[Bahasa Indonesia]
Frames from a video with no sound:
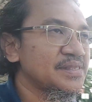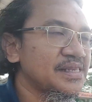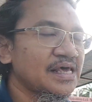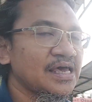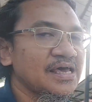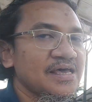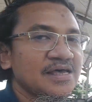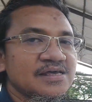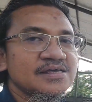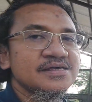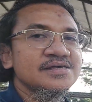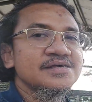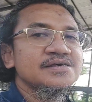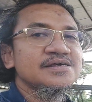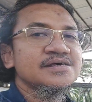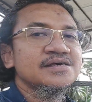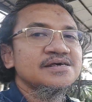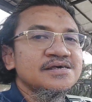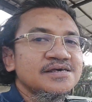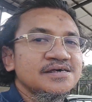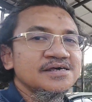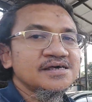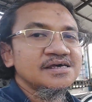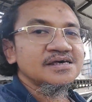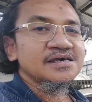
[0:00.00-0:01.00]
nah
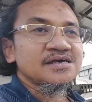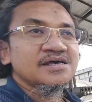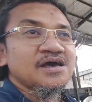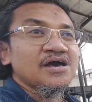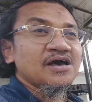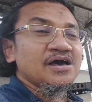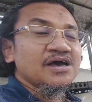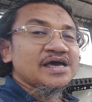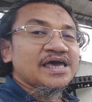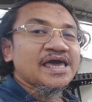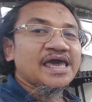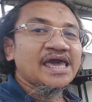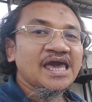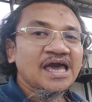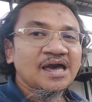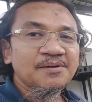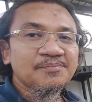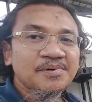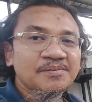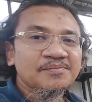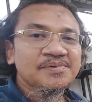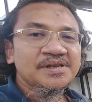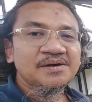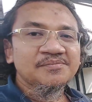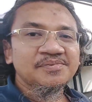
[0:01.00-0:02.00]
Oke,
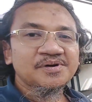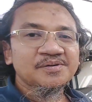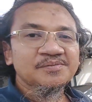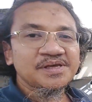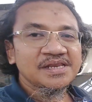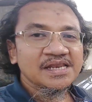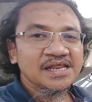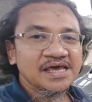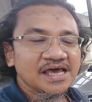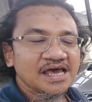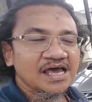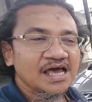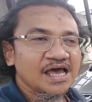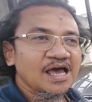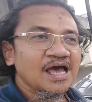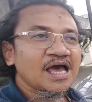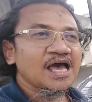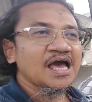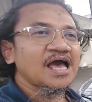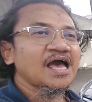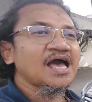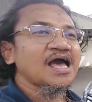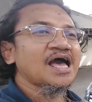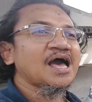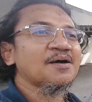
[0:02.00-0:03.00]
apabila berminat uh, ah,